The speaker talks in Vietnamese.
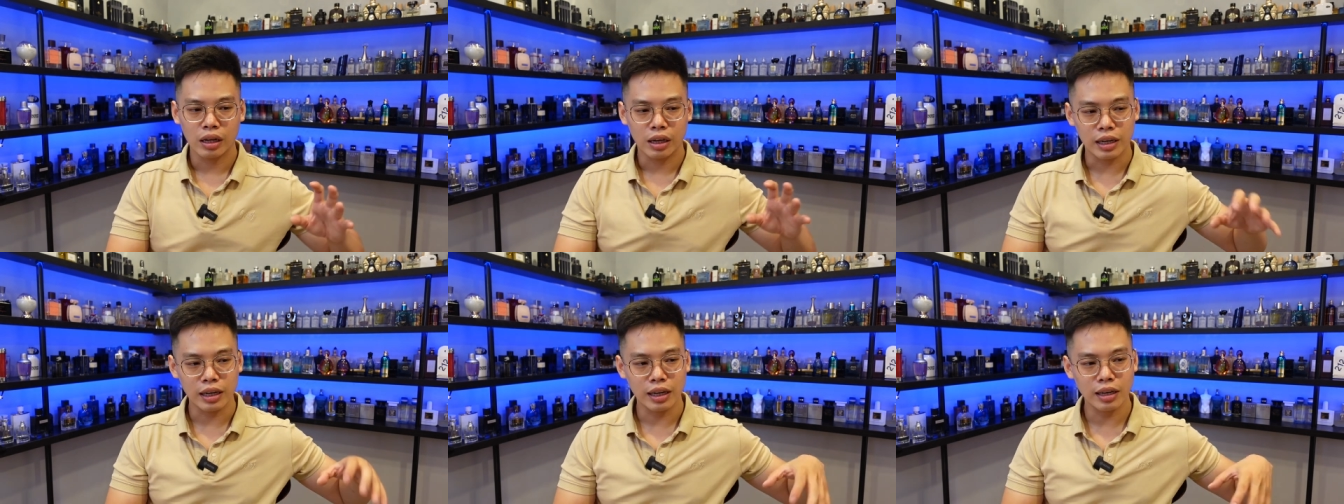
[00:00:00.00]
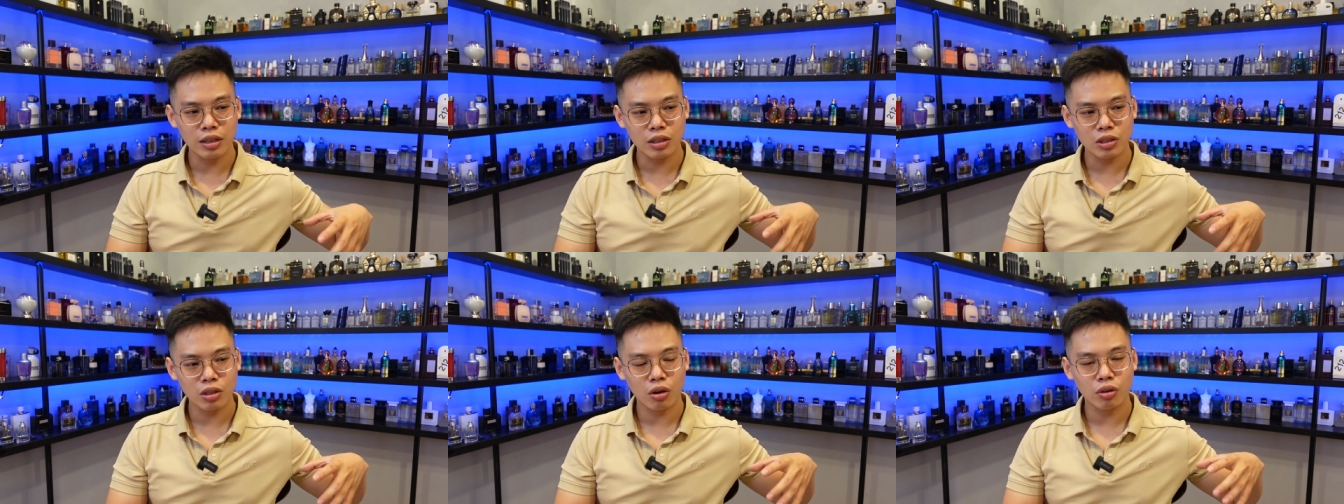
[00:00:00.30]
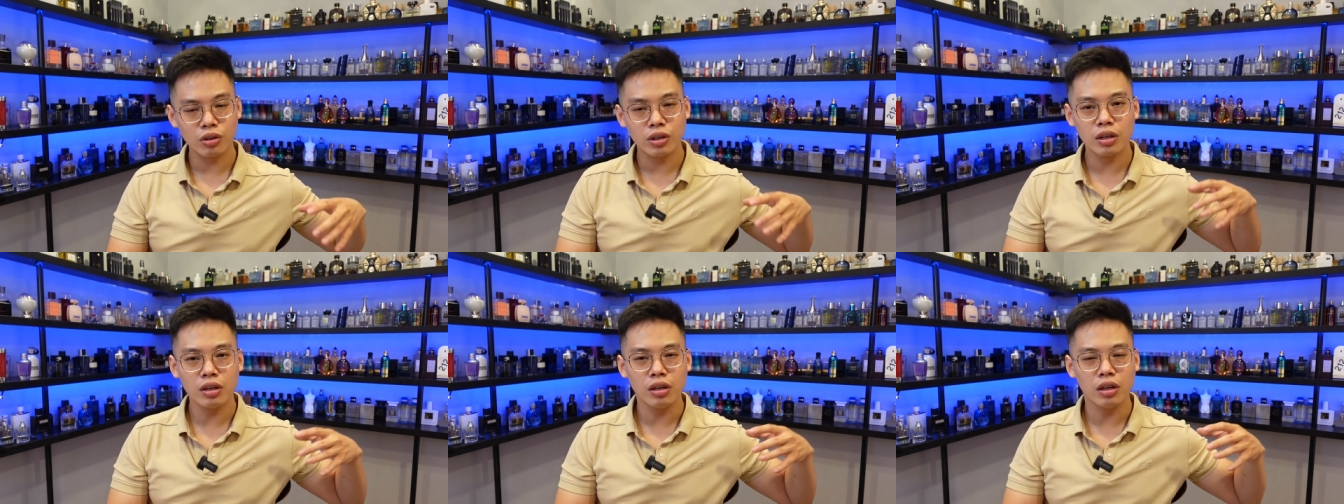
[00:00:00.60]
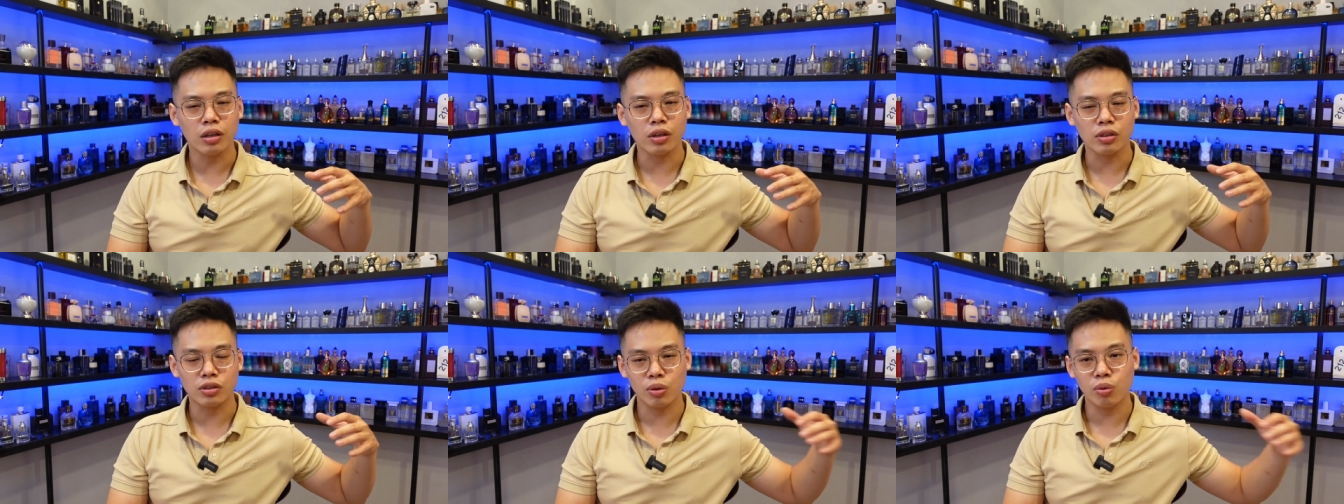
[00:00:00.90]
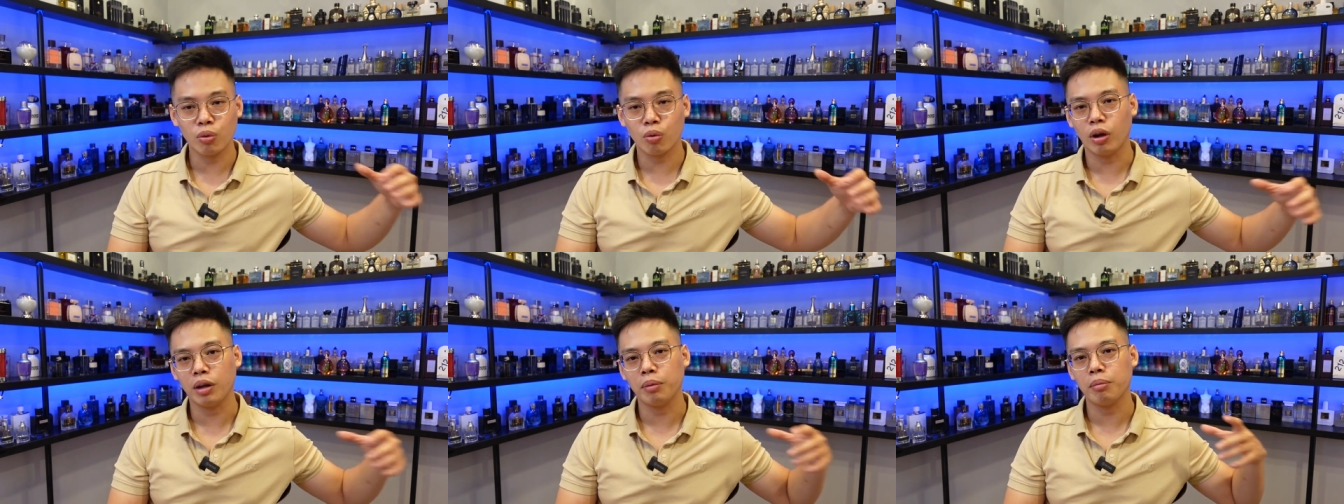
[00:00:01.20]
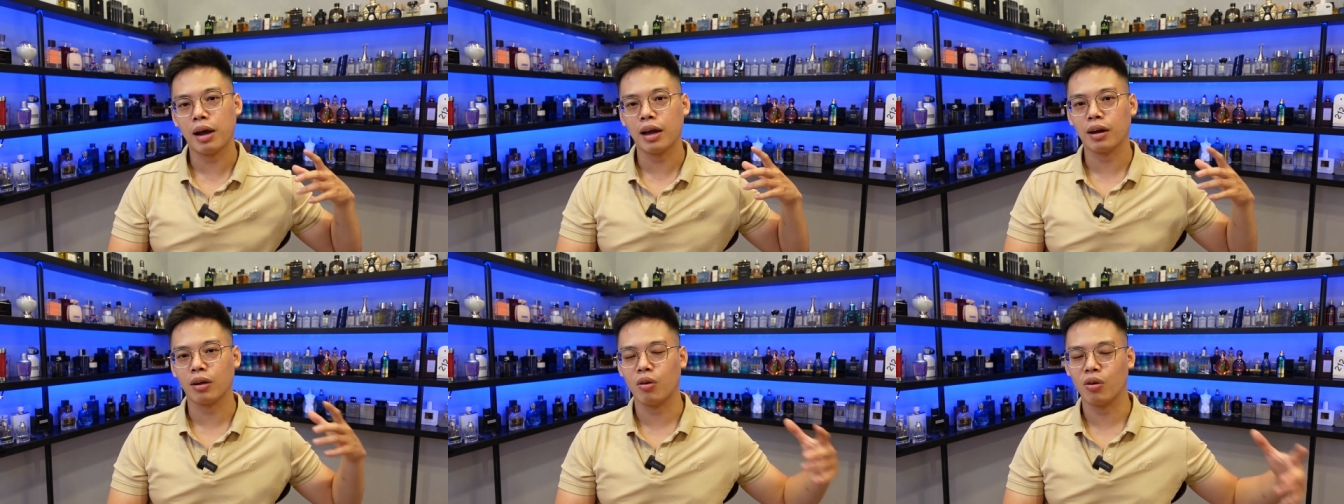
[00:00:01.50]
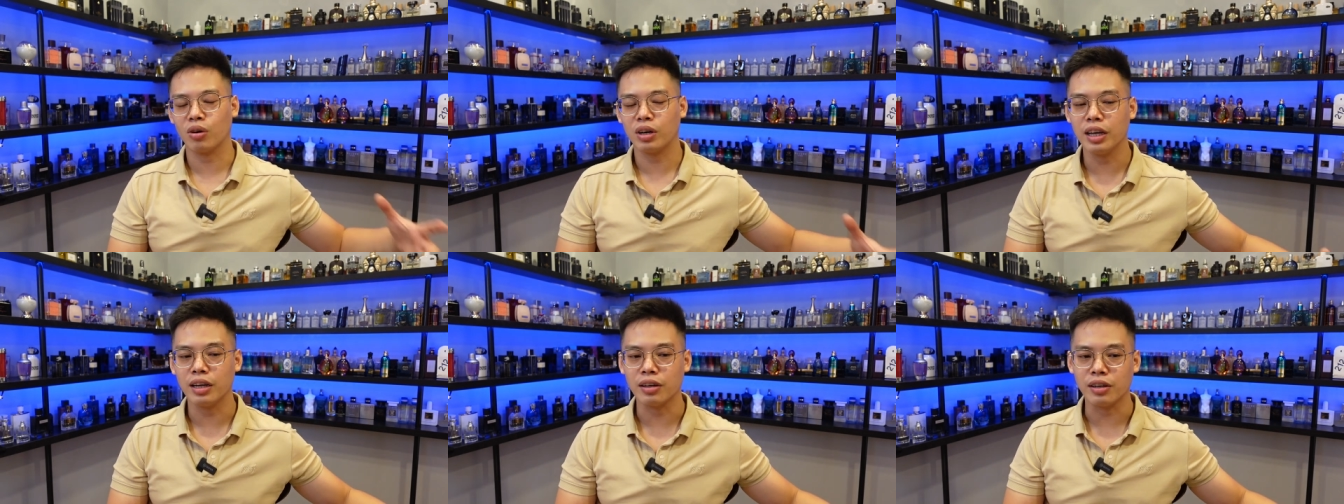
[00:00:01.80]
khiến cho những người xung quanh bạn
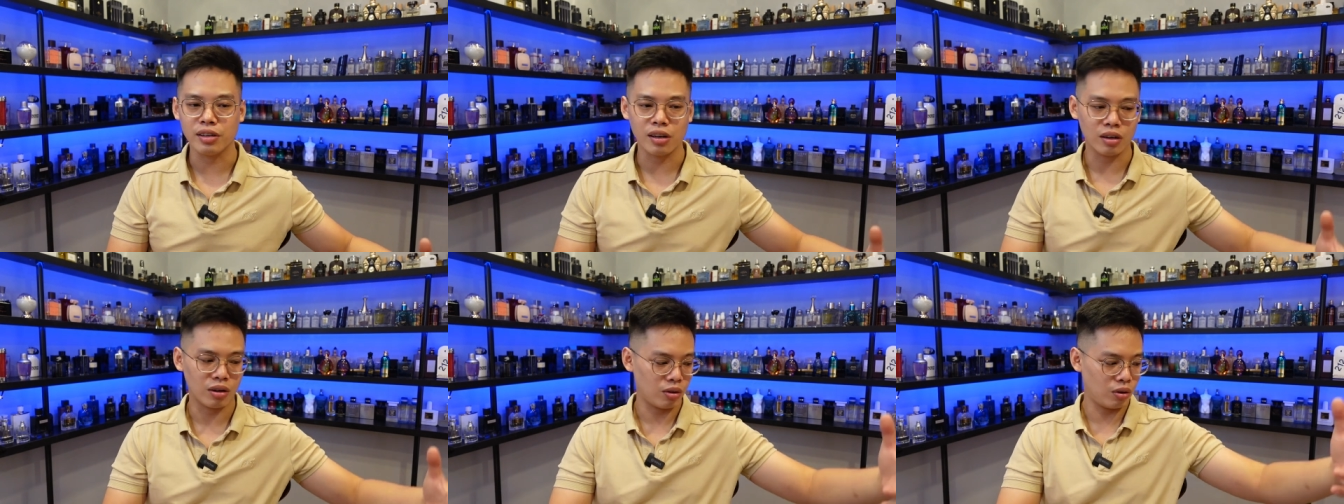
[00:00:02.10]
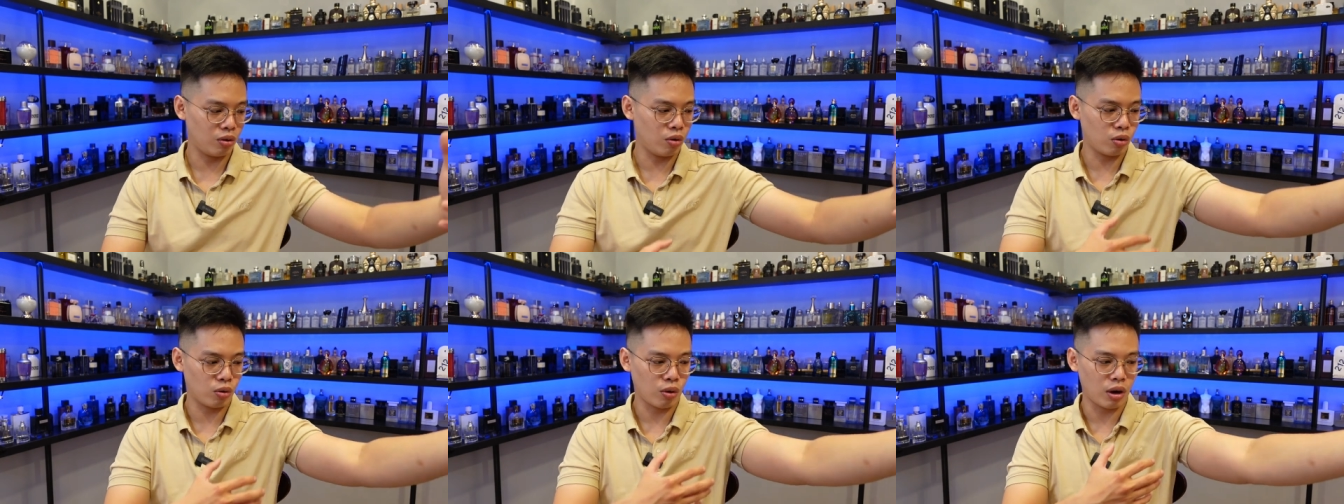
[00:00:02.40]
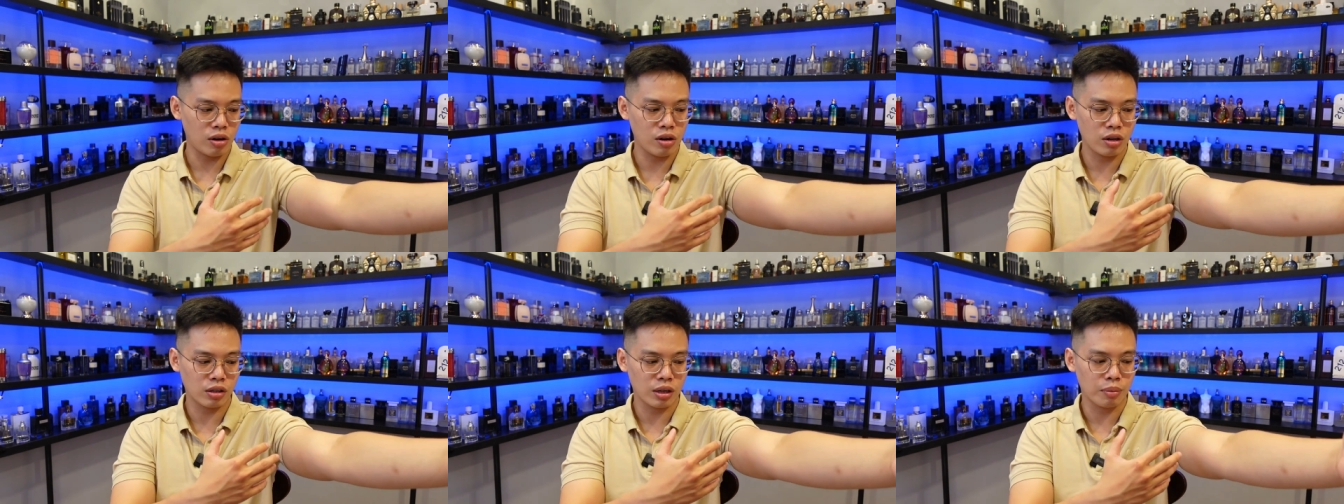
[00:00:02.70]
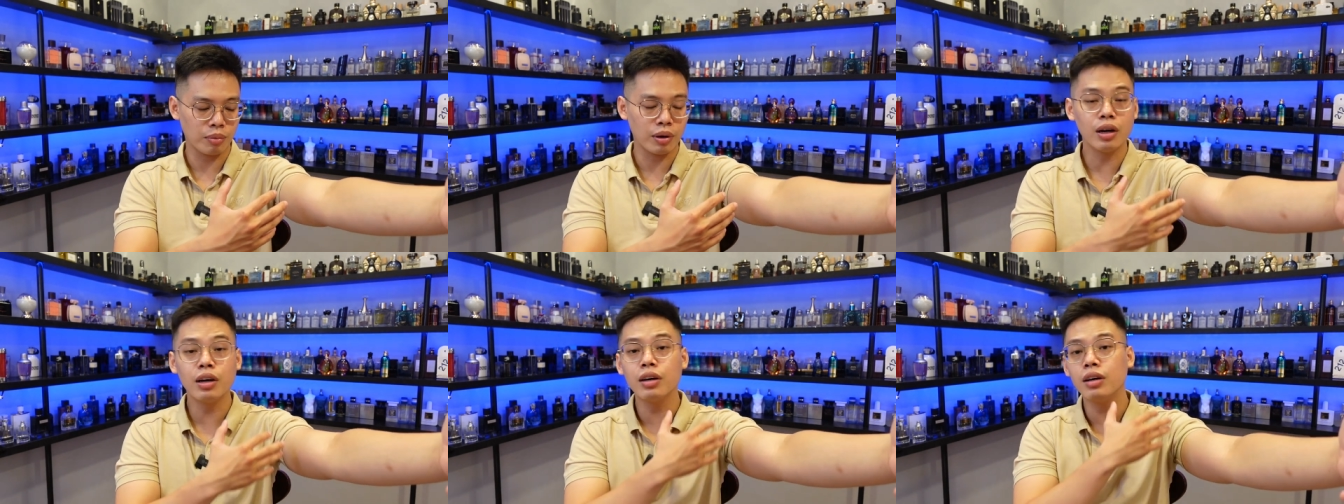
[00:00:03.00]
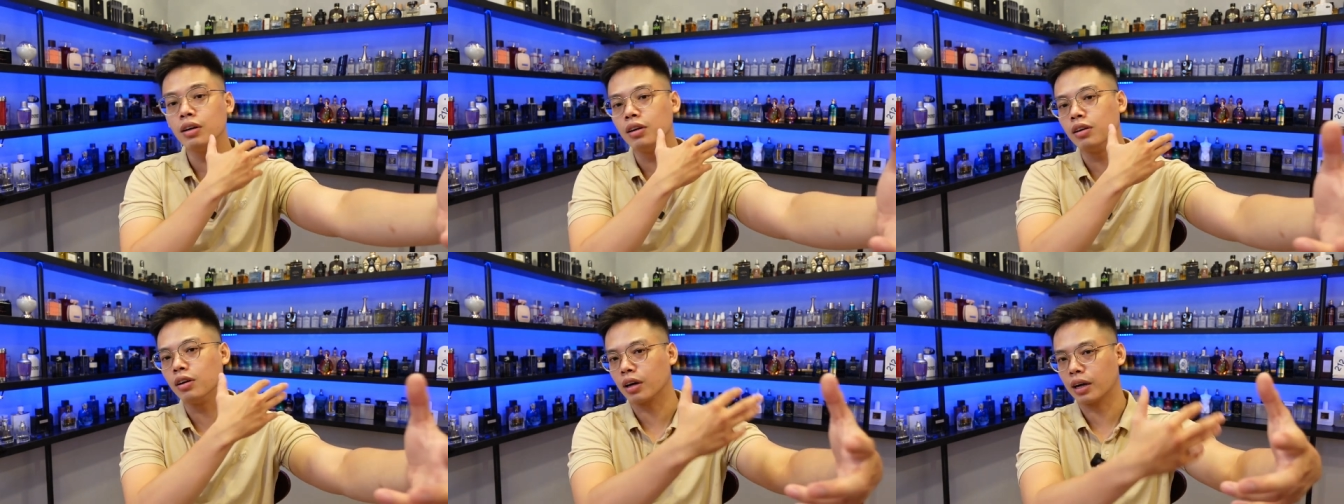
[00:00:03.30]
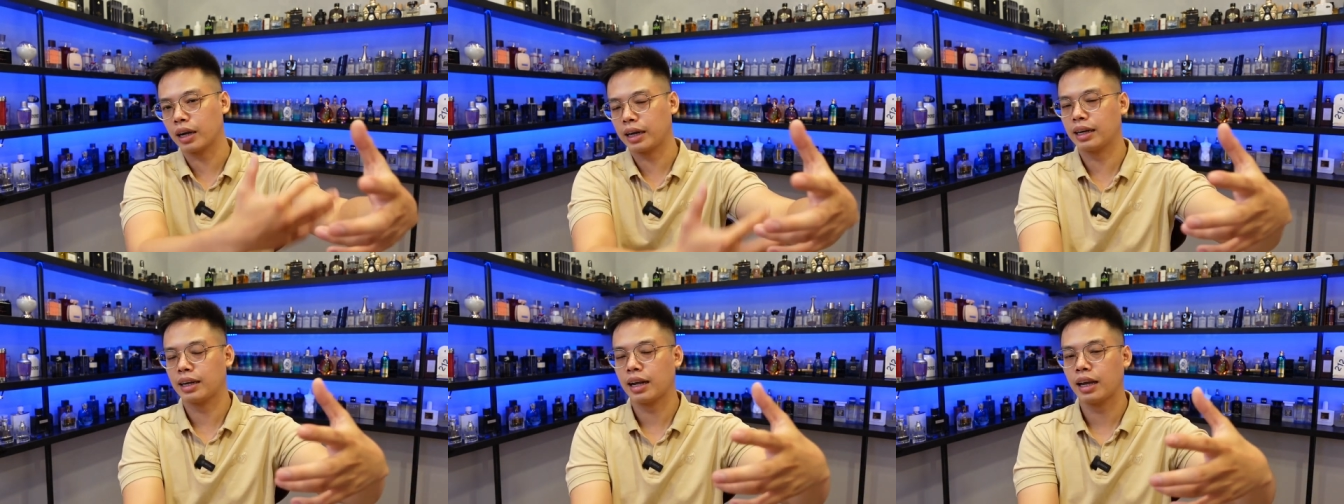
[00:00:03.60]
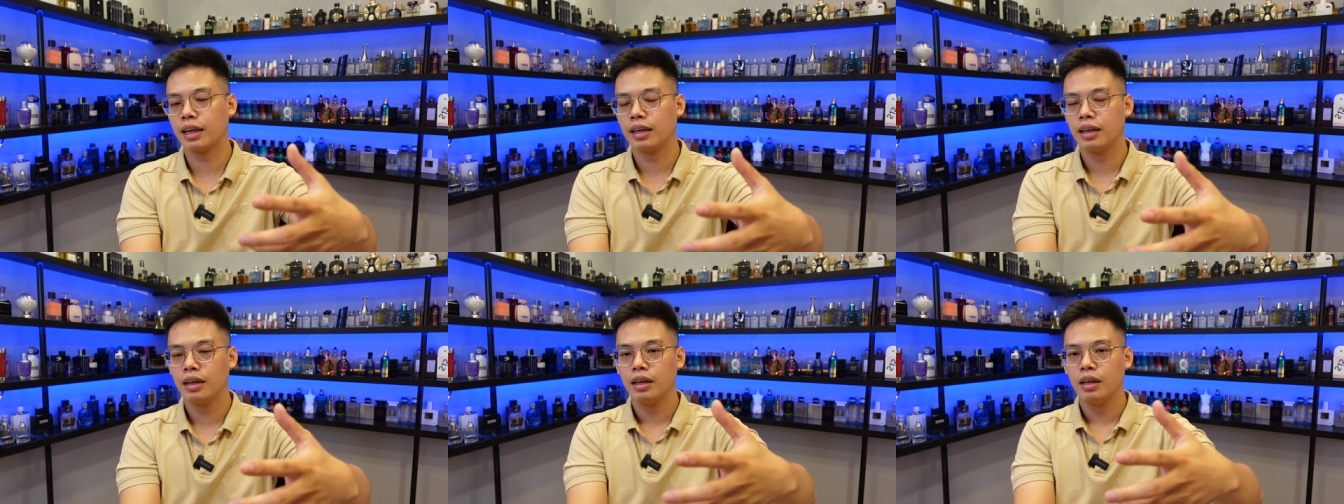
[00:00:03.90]
có thể ngửi được có độ tỏa hương tầm hơn nửa cánh
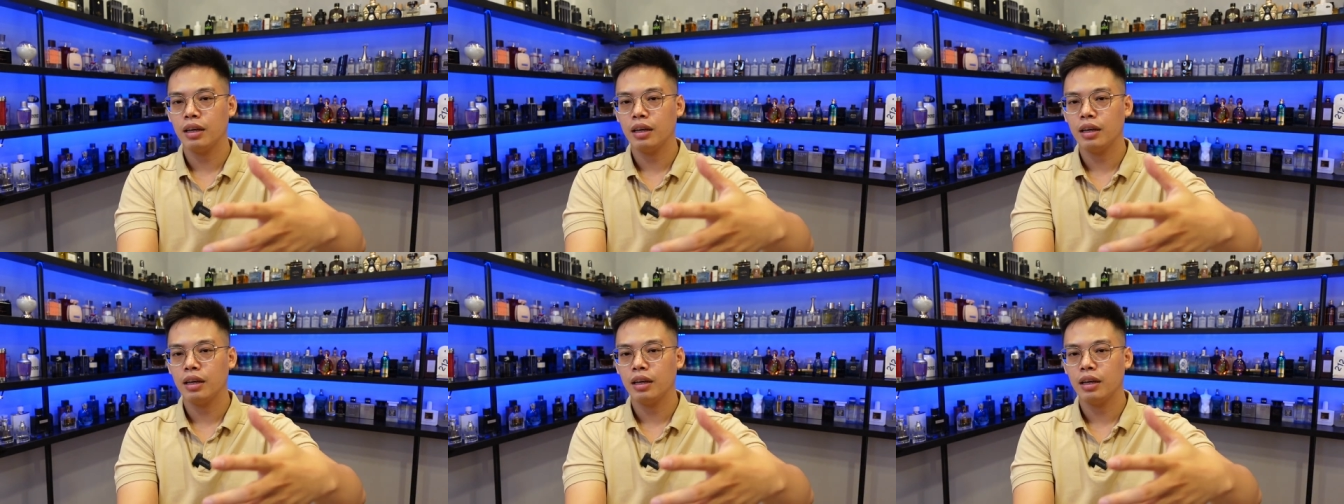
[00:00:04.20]
tay